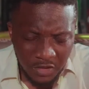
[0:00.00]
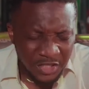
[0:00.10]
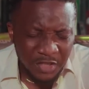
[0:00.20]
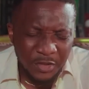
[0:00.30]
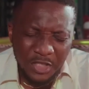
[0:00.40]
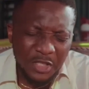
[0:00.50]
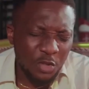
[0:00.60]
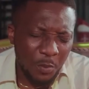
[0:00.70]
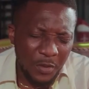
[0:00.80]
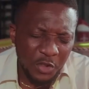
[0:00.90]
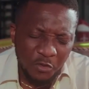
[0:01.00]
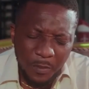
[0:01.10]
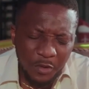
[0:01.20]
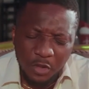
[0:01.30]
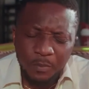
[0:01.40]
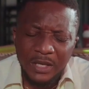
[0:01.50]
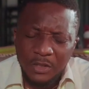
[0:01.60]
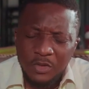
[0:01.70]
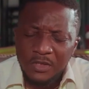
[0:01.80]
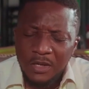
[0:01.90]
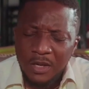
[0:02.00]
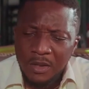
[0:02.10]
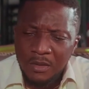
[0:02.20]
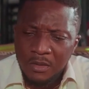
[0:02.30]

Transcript: Eh, Michi, s'il te plaît, je ne veux pas entendre parler de celle-là.